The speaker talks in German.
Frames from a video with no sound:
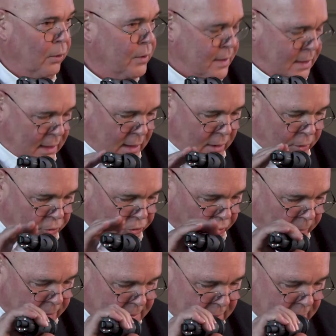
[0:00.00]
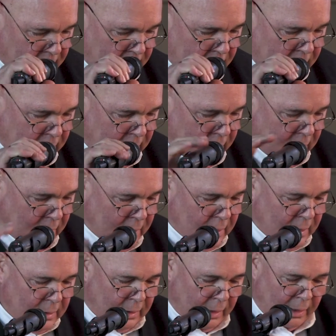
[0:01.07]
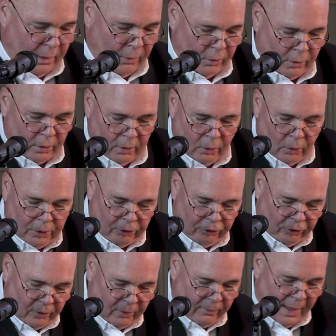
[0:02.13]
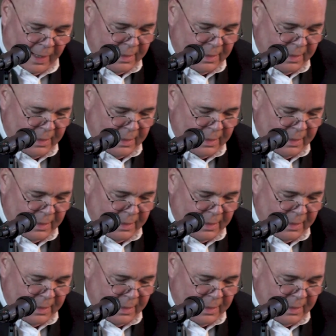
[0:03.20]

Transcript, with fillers: Austausch im Sinne der ökologischen